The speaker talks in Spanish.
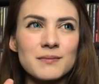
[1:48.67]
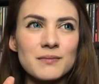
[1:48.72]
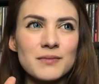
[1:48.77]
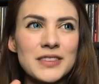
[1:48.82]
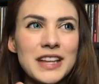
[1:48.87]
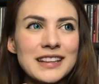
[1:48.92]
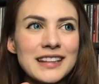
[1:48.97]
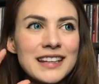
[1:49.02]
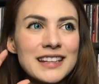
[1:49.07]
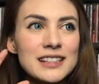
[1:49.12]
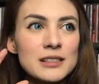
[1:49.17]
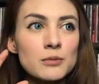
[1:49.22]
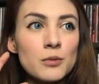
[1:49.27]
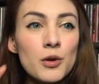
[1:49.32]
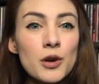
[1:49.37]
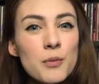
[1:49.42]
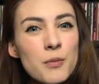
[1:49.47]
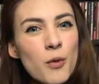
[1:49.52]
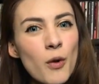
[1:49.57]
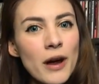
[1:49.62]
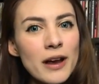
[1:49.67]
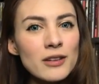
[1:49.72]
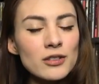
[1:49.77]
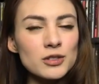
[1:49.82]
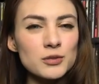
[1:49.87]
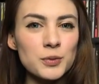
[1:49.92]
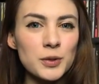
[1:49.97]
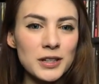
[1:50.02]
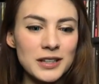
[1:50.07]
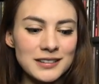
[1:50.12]
detalles muy
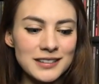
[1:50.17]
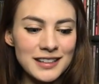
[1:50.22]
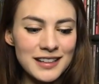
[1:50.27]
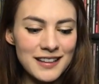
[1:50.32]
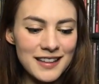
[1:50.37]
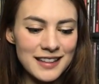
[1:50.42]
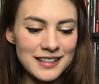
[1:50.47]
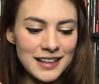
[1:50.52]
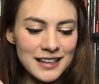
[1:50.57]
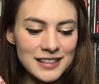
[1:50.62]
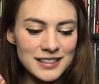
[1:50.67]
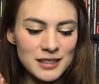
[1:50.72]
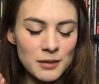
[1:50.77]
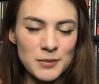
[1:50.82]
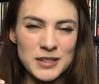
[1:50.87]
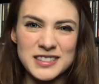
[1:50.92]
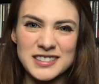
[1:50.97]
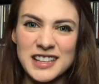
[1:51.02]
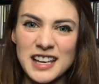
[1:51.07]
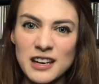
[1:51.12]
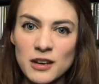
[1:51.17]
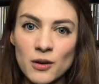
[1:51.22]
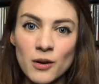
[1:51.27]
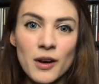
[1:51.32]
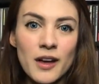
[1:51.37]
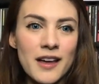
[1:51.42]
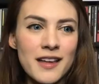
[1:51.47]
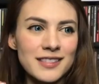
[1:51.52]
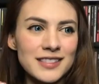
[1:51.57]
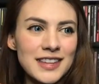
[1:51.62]
buenos porque tiene detalles de misterio,
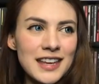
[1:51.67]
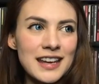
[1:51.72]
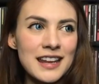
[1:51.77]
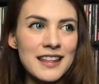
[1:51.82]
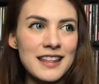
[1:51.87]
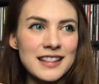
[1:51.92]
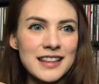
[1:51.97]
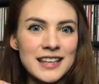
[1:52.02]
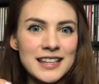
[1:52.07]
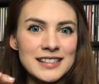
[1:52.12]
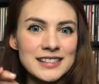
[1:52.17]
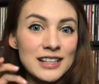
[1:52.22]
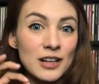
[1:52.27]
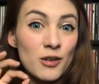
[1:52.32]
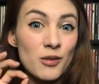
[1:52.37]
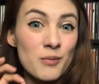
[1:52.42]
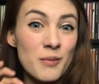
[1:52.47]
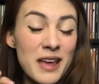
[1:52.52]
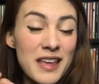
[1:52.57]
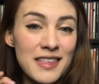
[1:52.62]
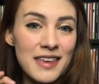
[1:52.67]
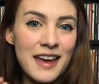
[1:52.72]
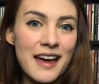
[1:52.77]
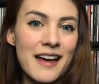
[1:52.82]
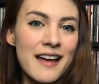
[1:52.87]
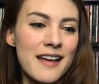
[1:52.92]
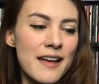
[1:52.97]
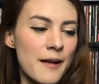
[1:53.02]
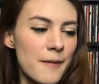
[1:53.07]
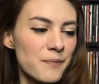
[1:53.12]
tiene detalles de
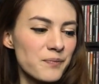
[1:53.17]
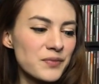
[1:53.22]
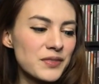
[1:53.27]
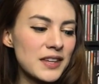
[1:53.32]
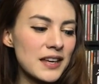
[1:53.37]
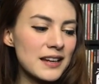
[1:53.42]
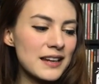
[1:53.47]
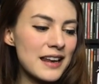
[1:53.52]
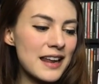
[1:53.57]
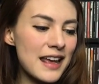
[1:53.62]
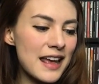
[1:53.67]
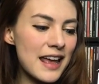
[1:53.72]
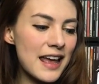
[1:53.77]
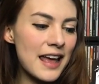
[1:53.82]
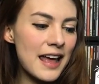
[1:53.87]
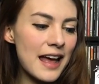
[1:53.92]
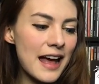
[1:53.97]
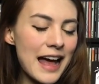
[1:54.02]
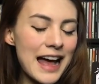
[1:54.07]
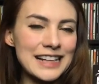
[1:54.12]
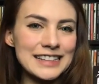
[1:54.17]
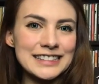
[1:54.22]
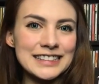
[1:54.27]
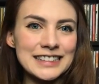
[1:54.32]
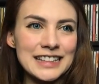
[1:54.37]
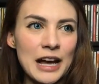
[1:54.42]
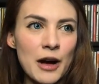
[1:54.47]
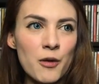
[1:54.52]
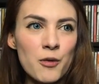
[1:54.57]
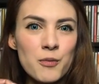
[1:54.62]
comedia, tiene
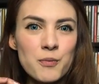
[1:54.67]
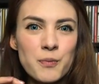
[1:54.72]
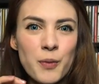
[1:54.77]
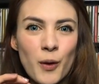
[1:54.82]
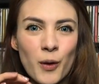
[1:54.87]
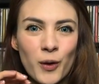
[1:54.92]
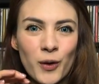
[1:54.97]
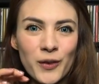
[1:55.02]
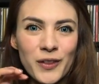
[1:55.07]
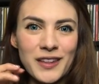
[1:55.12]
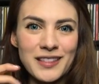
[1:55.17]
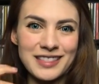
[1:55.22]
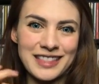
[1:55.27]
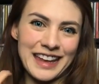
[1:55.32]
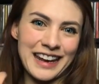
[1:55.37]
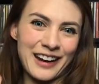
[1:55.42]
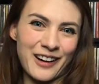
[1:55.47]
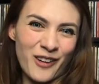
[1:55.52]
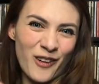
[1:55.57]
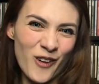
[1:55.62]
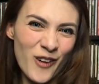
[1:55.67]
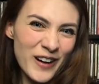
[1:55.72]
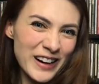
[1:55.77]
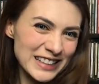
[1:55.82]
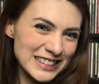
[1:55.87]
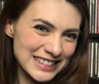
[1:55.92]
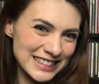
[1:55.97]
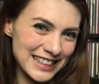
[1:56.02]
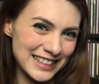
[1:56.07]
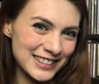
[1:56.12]
hasta un poco de terror
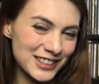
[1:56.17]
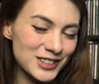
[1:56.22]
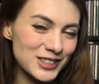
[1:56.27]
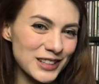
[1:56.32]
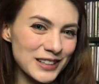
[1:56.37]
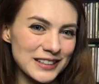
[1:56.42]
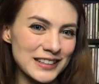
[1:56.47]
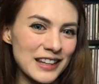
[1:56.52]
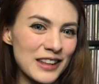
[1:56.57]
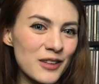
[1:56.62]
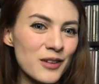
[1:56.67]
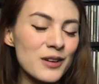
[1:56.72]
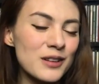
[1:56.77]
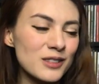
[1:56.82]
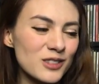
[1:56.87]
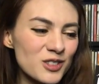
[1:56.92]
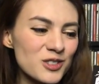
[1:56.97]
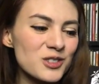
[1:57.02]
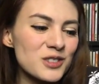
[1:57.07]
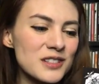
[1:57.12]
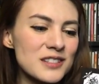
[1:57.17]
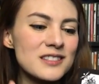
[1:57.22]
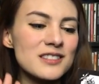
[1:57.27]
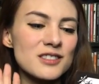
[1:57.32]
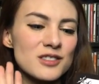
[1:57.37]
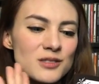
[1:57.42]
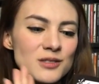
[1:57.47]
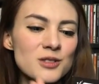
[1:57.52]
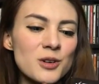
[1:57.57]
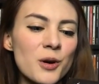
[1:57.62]
en cierto sentido, entonces
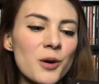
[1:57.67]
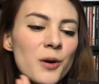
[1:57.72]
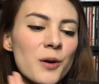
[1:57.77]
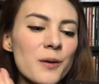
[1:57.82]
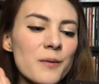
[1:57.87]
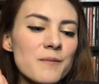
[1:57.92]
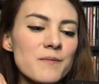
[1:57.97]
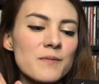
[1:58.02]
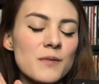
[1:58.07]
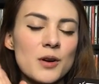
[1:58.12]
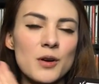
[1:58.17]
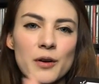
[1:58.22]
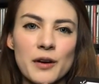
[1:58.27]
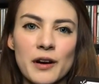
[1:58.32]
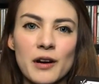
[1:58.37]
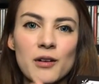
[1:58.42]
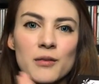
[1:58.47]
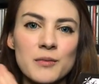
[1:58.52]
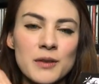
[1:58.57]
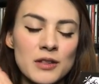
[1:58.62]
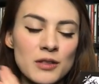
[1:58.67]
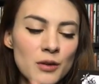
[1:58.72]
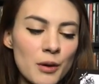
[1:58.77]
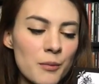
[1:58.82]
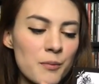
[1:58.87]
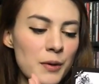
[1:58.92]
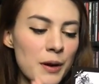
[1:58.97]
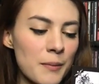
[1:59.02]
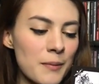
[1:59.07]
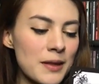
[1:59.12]
yo lo recomiendo
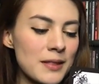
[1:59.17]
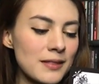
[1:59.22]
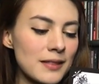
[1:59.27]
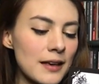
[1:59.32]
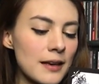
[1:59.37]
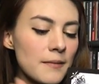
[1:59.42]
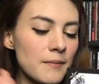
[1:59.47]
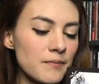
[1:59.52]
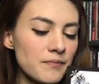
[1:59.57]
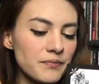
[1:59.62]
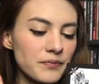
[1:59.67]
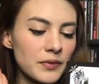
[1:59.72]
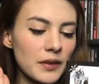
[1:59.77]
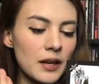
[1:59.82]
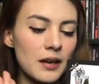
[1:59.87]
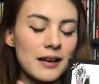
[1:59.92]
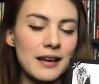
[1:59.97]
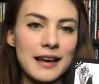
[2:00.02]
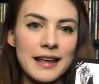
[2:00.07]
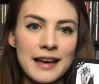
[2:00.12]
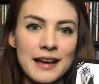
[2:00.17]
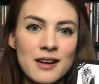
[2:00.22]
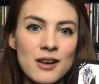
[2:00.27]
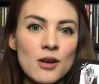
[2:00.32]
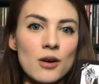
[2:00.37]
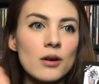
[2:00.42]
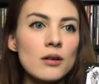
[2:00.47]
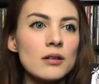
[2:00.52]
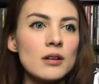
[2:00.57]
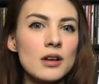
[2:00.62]
ampliamente,
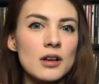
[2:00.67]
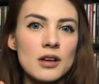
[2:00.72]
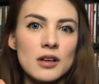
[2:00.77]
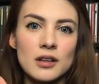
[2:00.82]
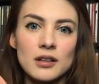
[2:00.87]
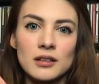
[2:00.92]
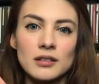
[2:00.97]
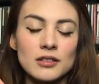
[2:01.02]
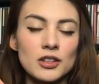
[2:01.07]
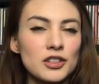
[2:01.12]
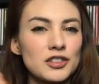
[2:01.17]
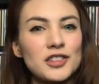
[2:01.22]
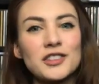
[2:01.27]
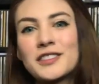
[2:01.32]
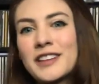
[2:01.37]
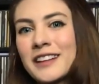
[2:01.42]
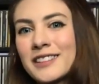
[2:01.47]
leanlo. No son